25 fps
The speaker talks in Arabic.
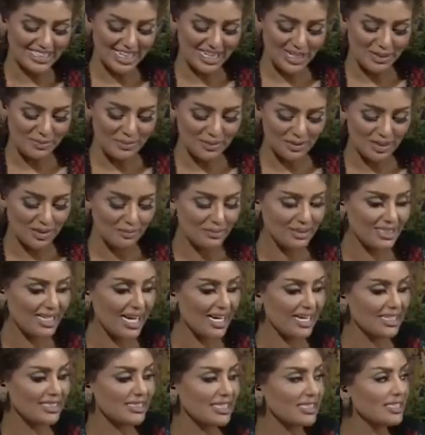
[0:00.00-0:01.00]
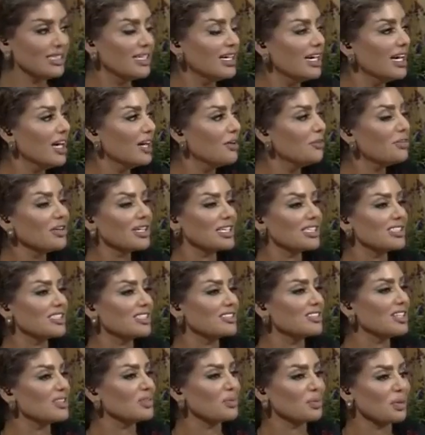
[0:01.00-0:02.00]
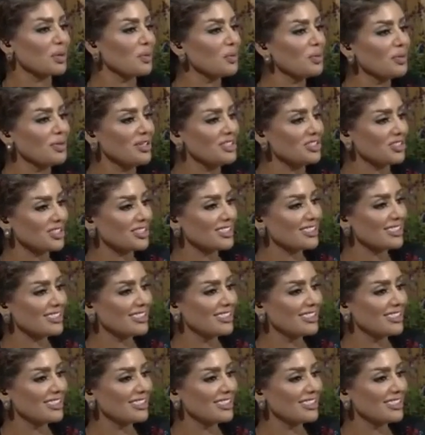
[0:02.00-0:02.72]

طيب بدايه فكره التطبيق من وين جت؟